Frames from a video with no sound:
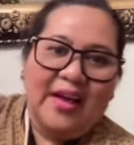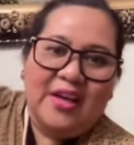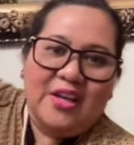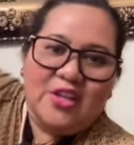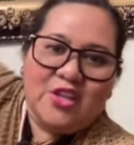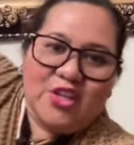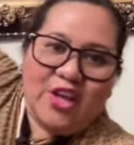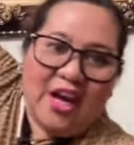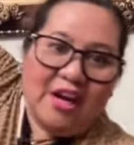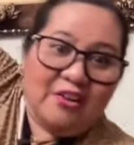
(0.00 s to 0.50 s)

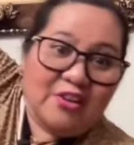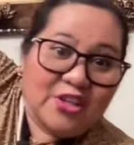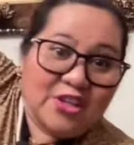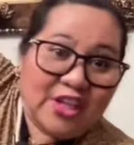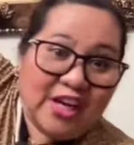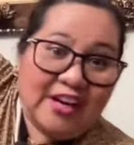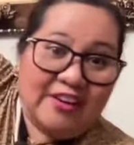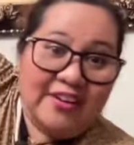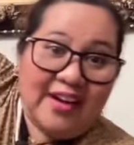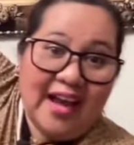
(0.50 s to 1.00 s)

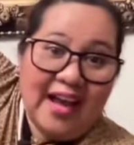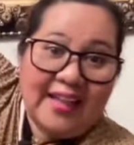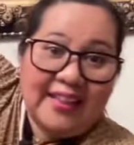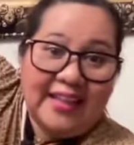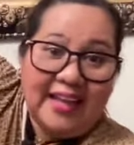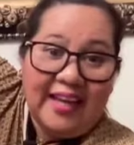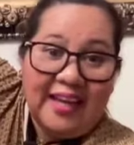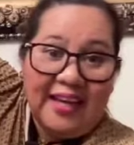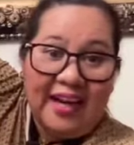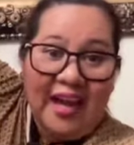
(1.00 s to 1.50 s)
Share-share
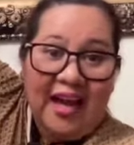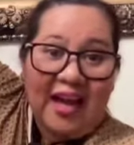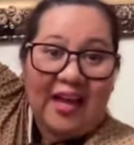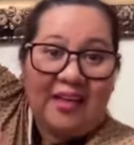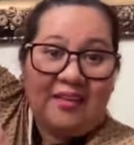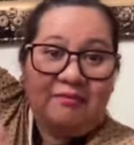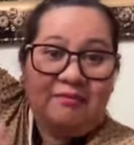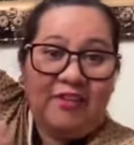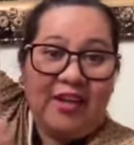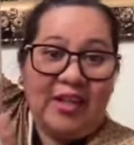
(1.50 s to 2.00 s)
natin
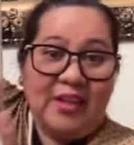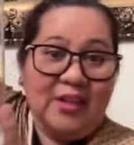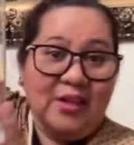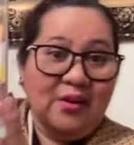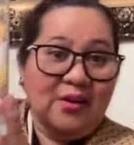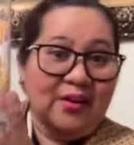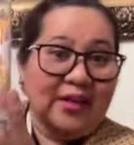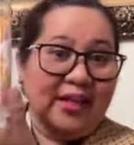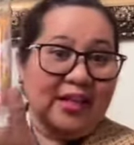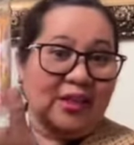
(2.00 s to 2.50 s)
ang
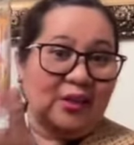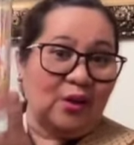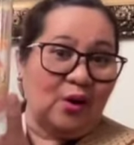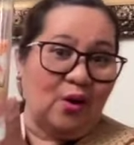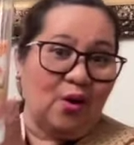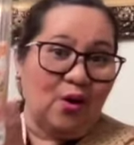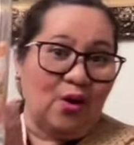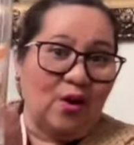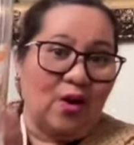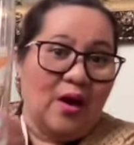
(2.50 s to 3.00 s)
videong
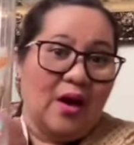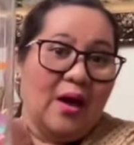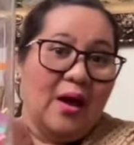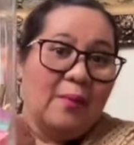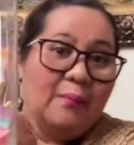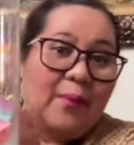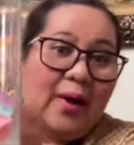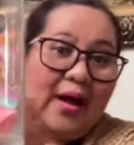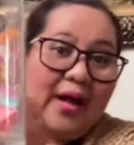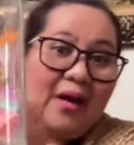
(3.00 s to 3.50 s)
ito
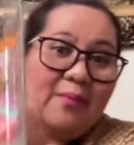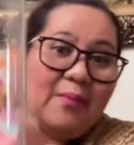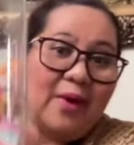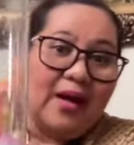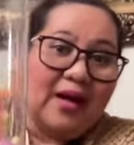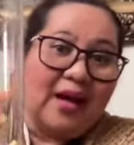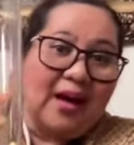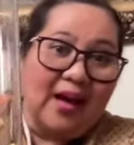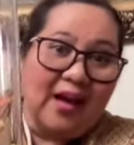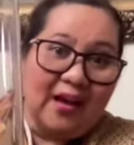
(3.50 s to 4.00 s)
para
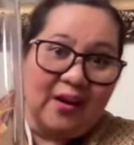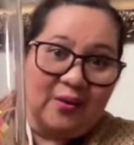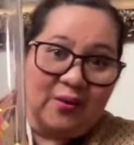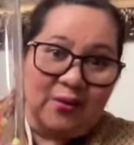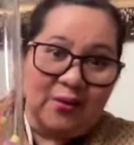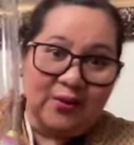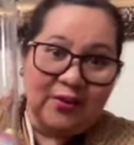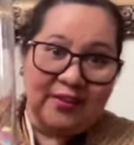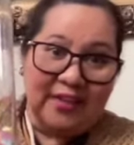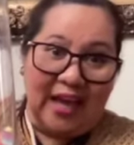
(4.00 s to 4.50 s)

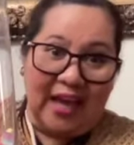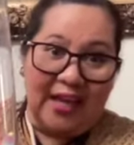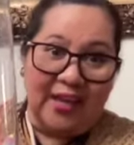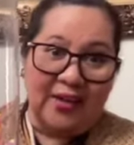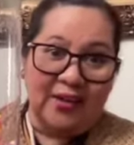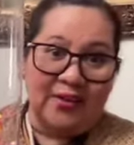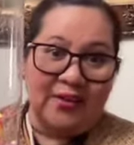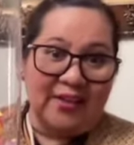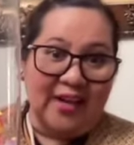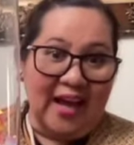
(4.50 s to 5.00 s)
magkakaroon
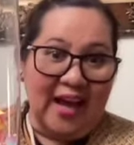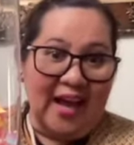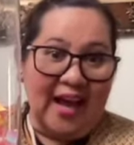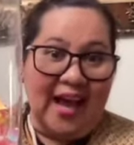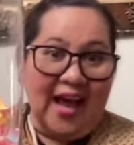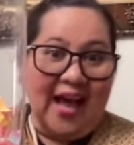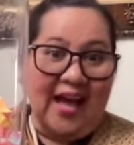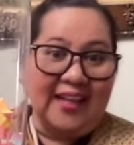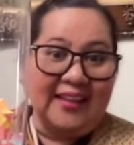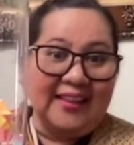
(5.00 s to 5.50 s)
tayo ng
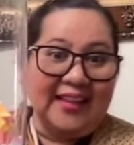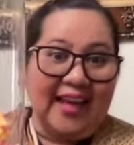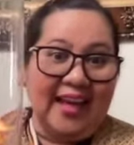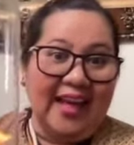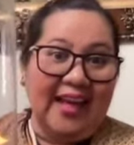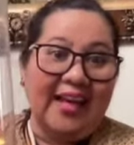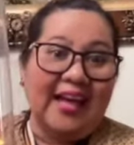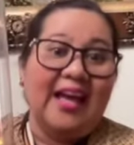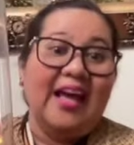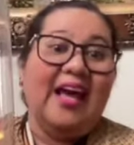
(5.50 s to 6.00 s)

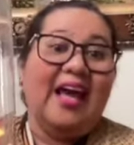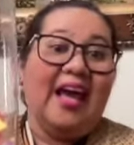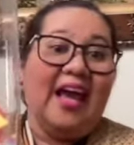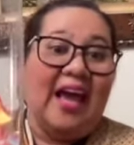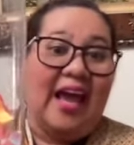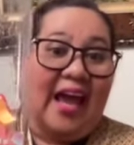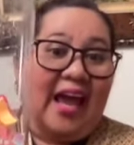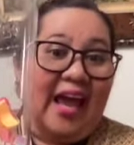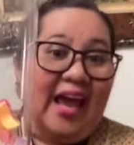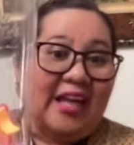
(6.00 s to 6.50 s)
ating
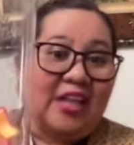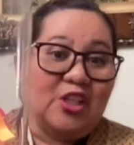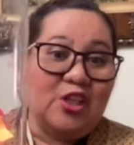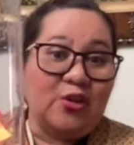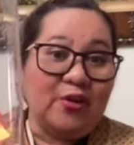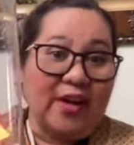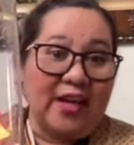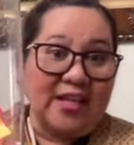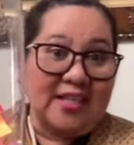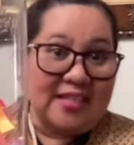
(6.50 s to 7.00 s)

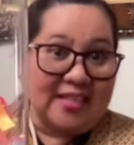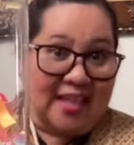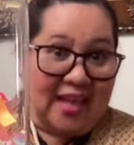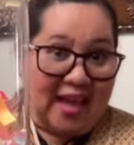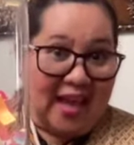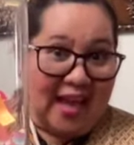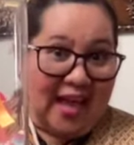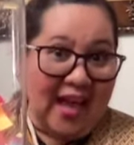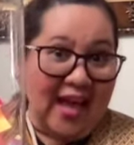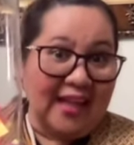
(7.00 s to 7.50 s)
entry
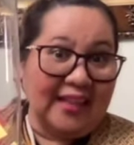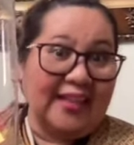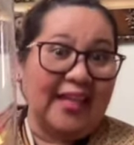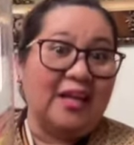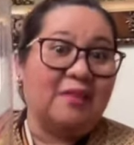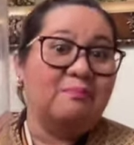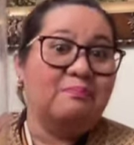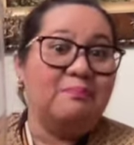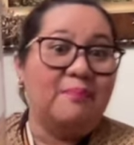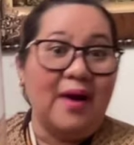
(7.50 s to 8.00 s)
sa
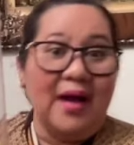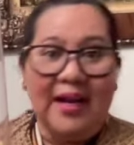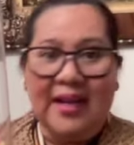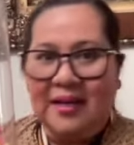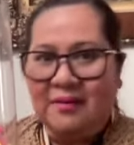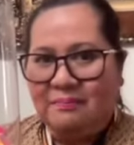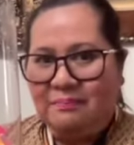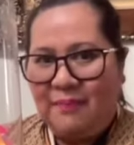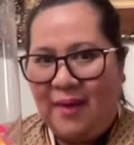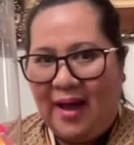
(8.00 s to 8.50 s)
ating
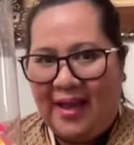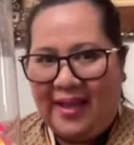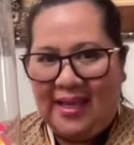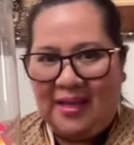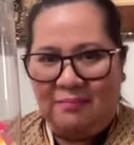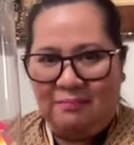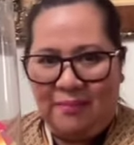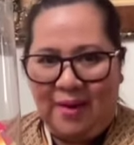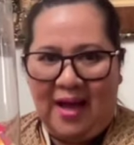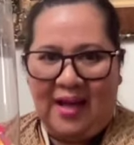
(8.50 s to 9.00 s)

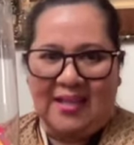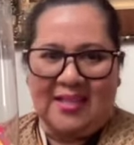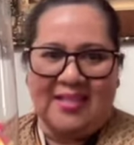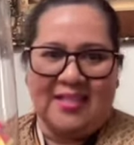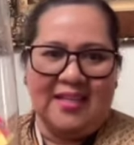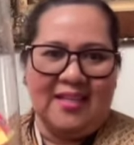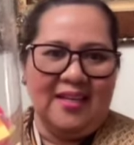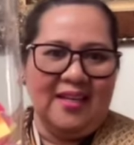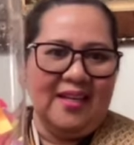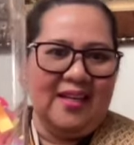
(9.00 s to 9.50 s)
balikbayan
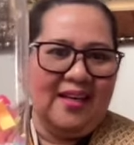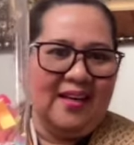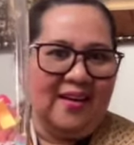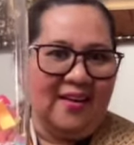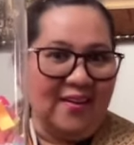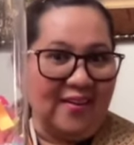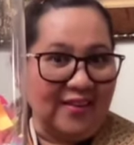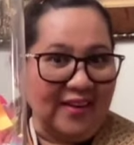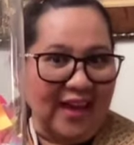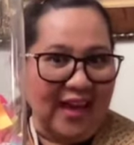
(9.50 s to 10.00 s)
box.
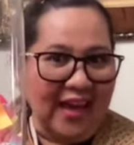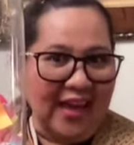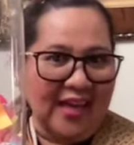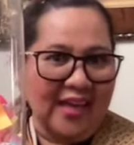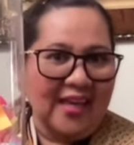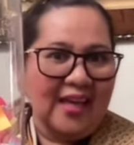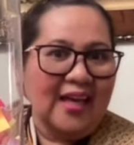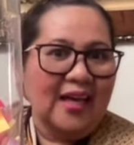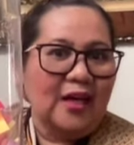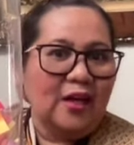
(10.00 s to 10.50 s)

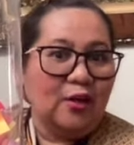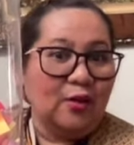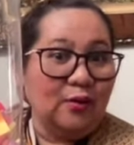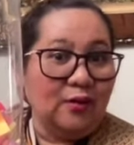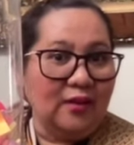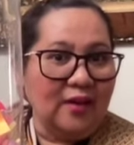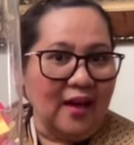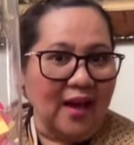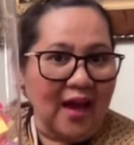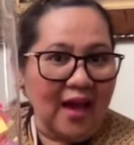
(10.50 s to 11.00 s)
Okay?
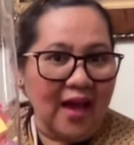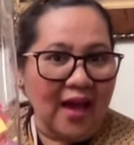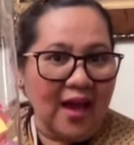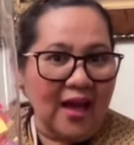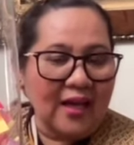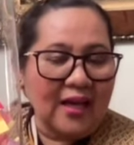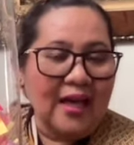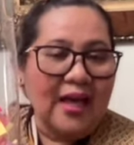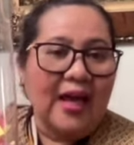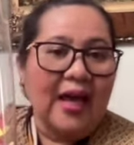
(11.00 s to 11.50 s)
Good
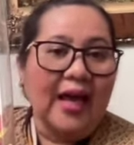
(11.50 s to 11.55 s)
luck!